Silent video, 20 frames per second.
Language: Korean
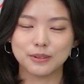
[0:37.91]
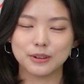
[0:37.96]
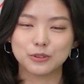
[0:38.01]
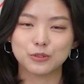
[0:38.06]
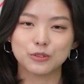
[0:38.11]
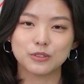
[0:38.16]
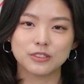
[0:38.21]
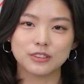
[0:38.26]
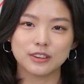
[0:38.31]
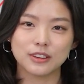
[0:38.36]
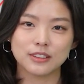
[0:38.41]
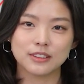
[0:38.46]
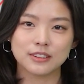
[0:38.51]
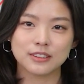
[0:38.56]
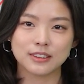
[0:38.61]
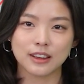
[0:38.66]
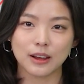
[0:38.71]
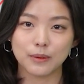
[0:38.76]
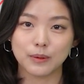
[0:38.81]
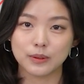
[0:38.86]
외출
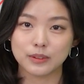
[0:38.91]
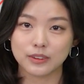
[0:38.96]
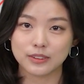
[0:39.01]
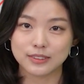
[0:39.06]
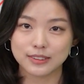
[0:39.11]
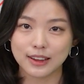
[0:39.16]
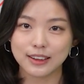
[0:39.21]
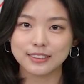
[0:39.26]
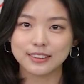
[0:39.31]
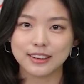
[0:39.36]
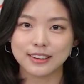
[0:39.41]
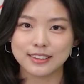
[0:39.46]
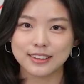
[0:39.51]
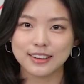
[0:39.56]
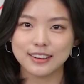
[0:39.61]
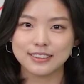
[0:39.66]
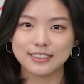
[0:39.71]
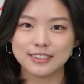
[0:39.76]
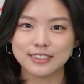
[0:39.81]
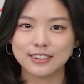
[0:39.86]
시에는 자외선
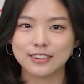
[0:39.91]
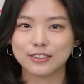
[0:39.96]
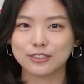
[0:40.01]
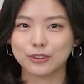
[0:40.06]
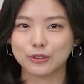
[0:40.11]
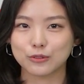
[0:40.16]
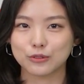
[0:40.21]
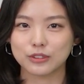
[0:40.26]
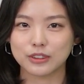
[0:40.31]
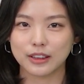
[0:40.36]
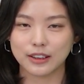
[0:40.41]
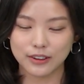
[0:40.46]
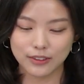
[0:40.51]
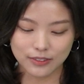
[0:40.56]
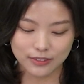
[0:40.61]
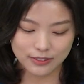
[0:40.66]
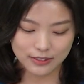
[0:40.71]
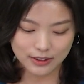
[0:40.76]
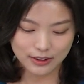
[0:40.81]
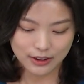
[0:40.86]
차단에 신경
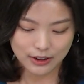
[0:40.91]
써주세요.